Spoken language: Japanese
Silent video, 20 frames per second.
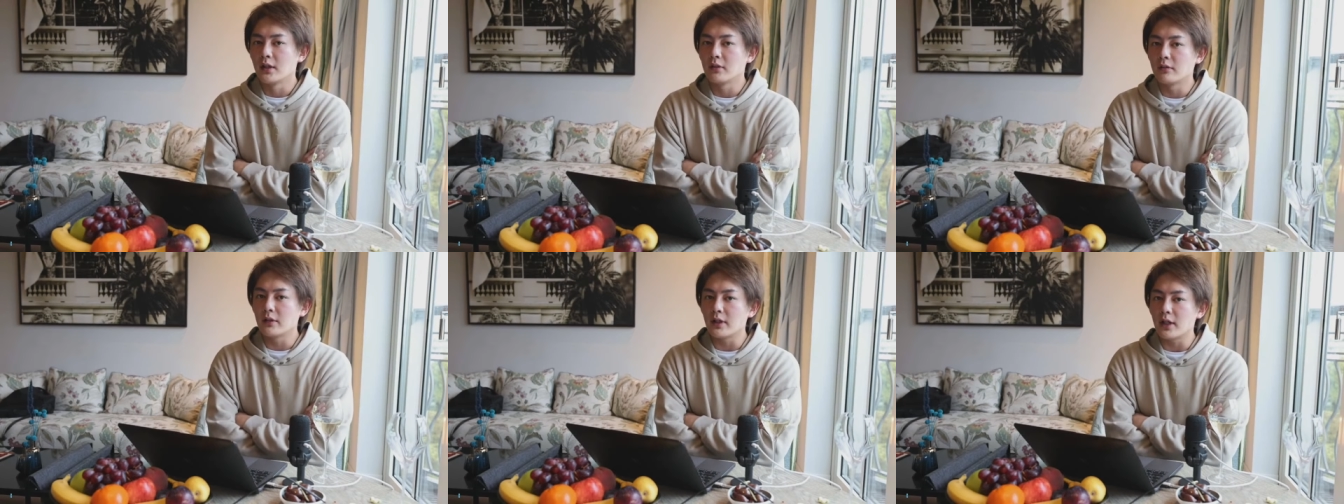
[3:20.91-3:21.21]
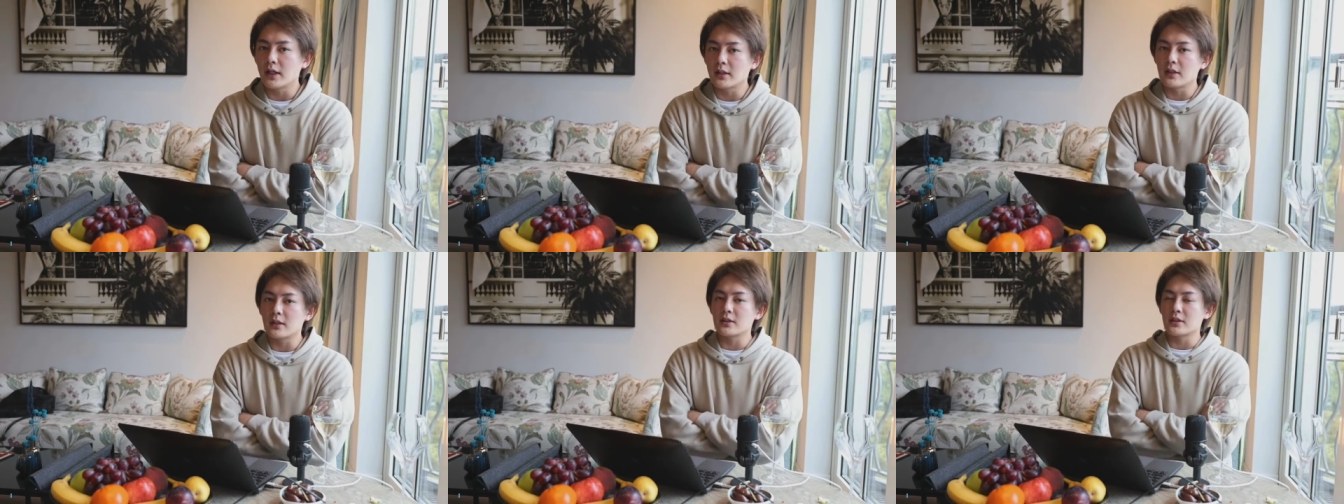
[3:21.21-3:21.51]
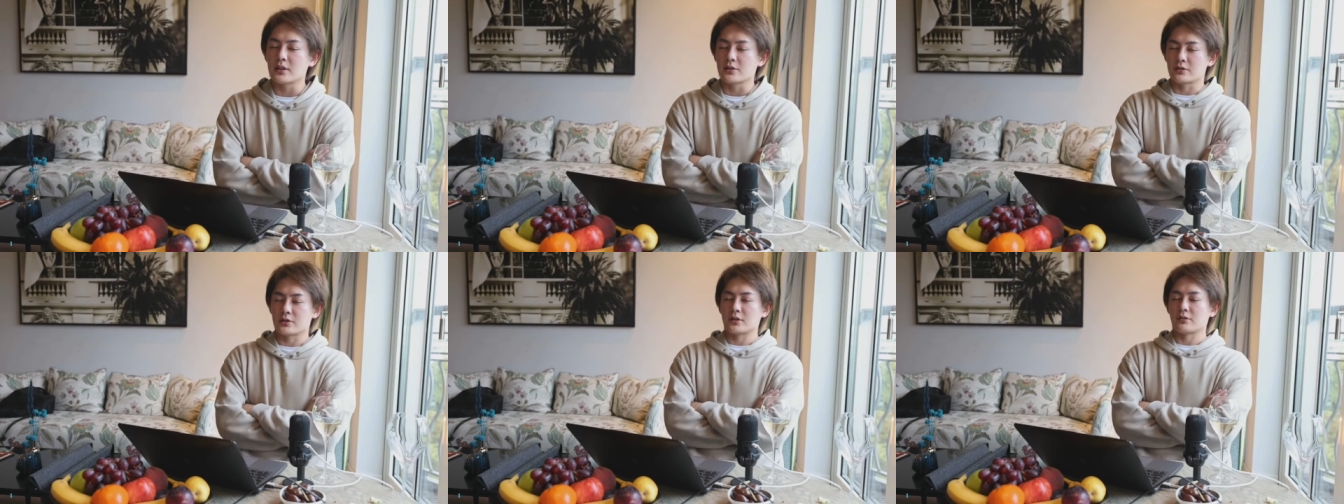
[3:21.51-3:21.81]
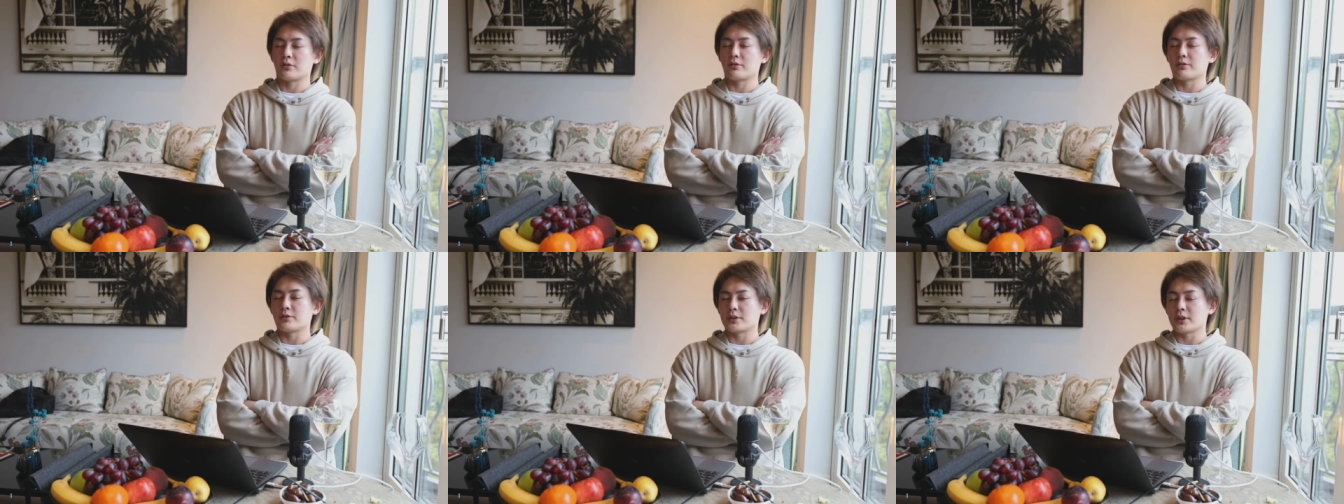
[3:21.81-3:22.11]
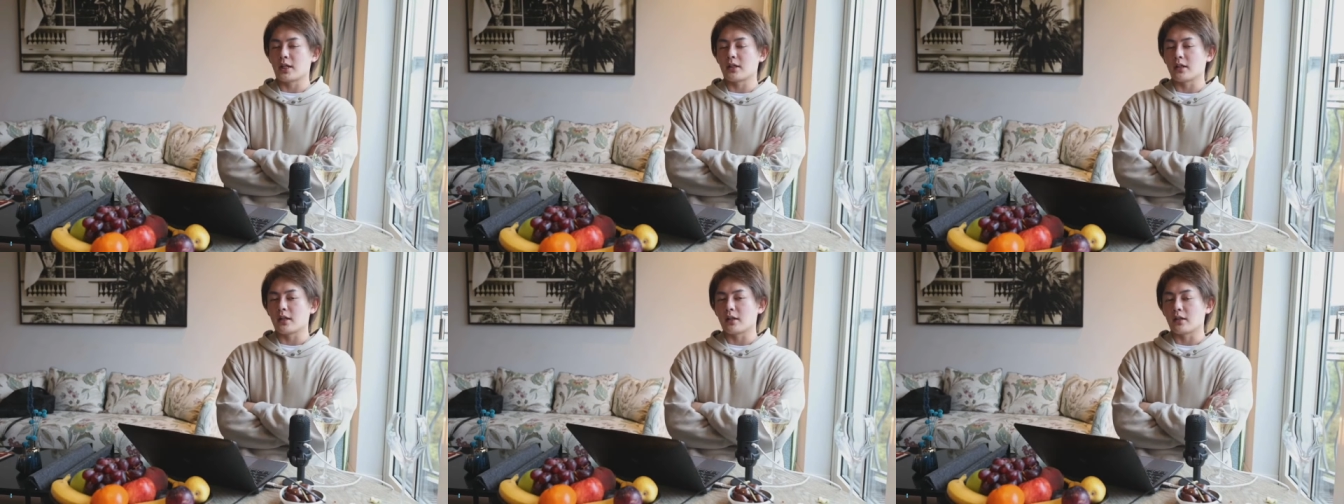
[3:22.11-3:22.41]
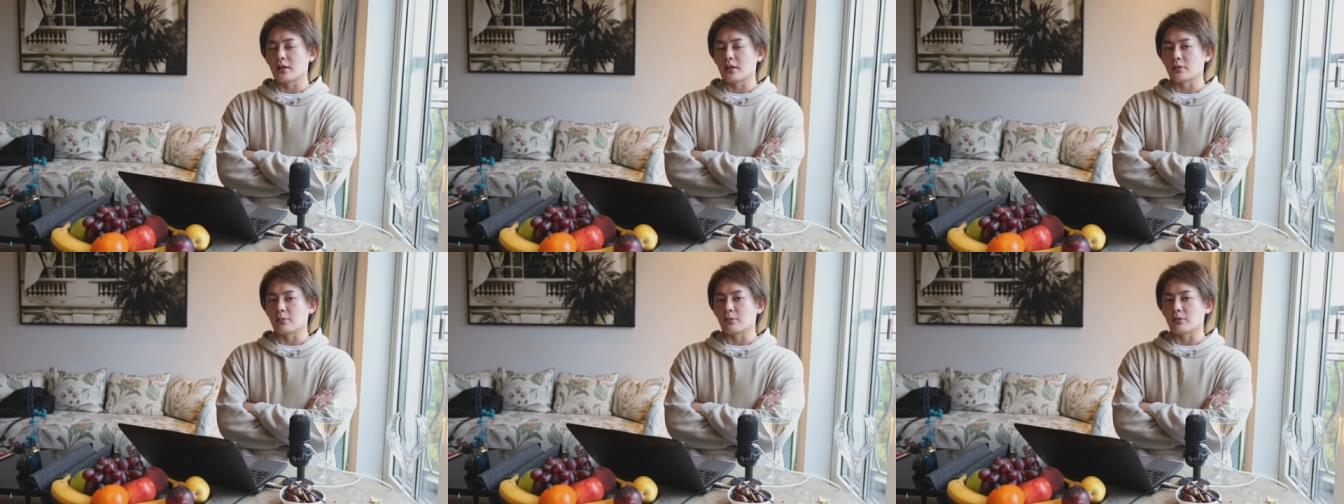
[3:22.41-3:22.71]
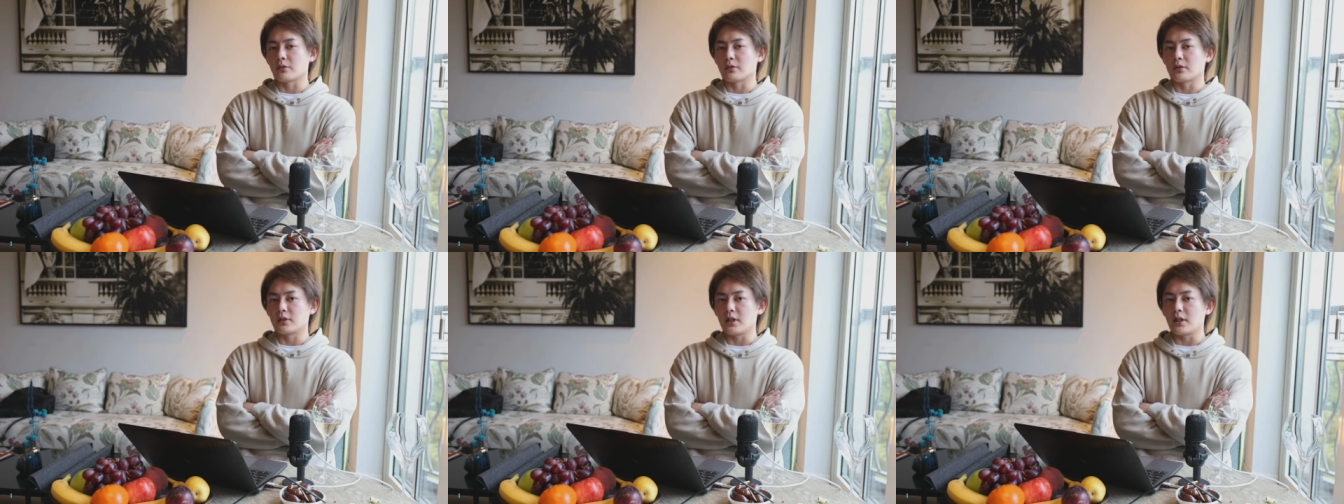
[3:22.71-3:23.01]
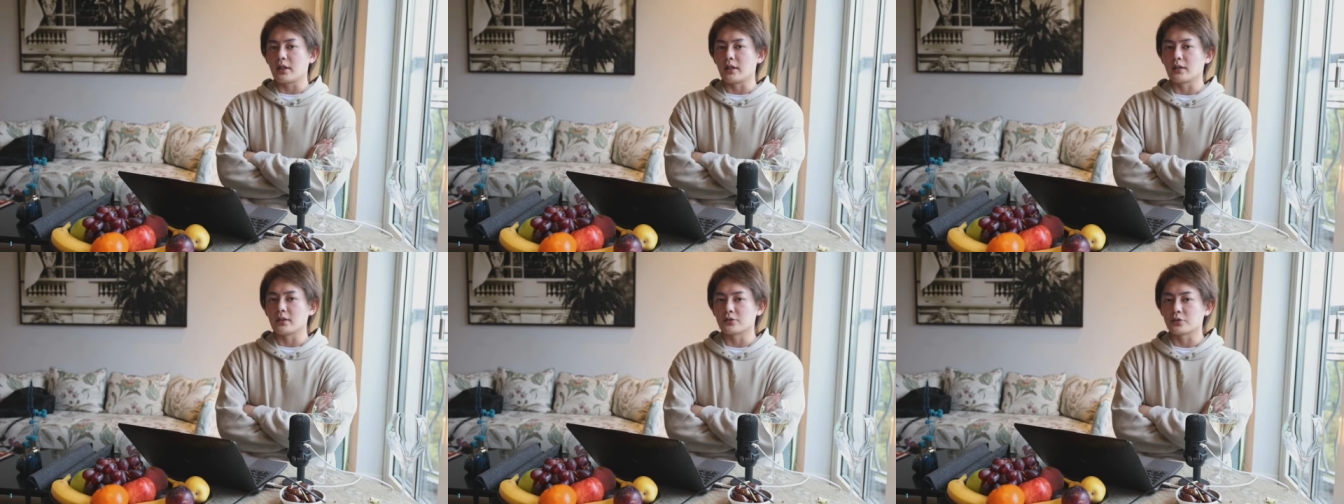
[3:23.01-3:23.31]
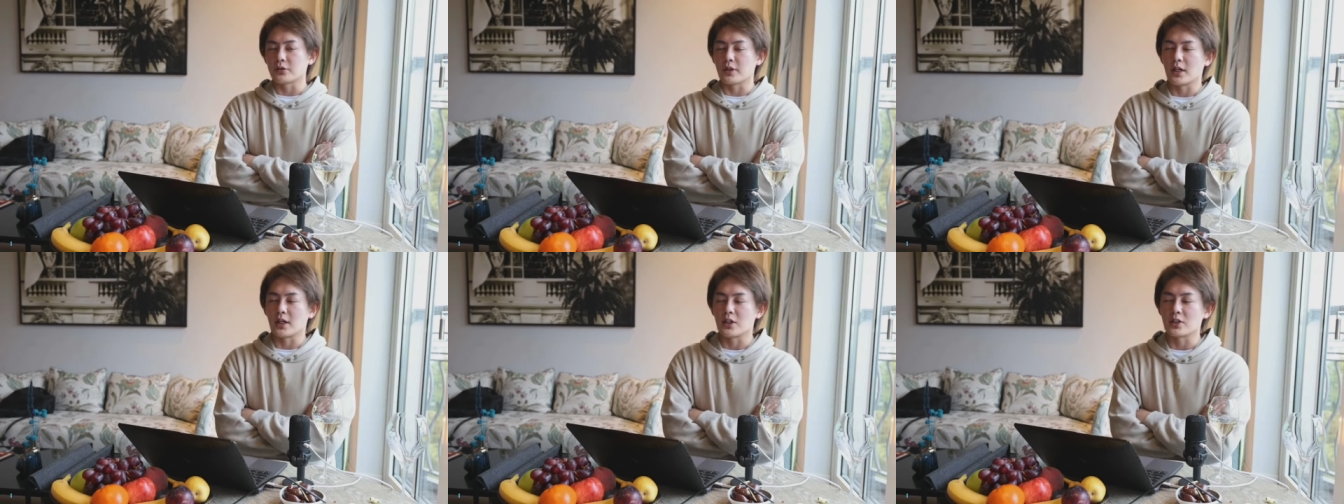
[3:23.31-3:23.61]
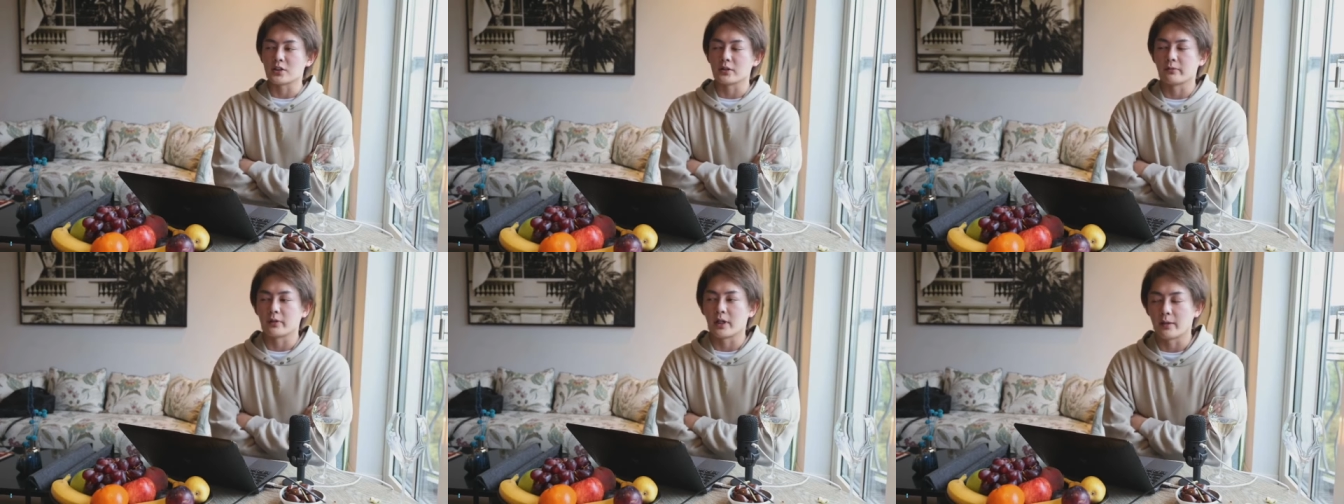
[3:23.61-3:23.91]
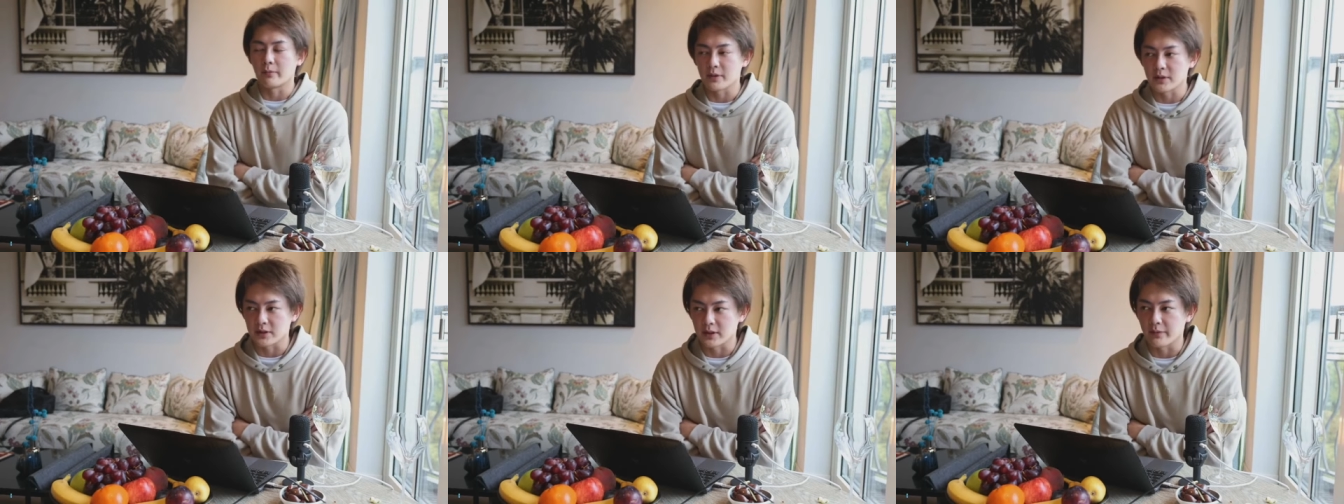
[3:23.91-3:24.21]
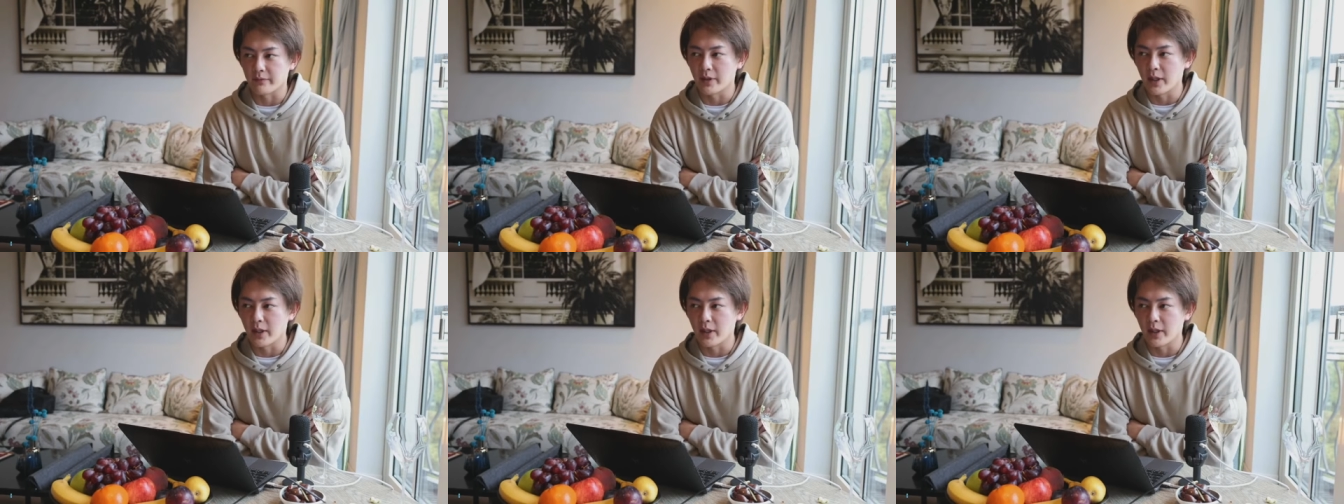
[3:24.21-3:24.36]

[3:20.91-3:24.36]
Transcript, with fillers: 俺は経営者としてそうれを伝えたいなと思ってちょっとやらせてもらいました。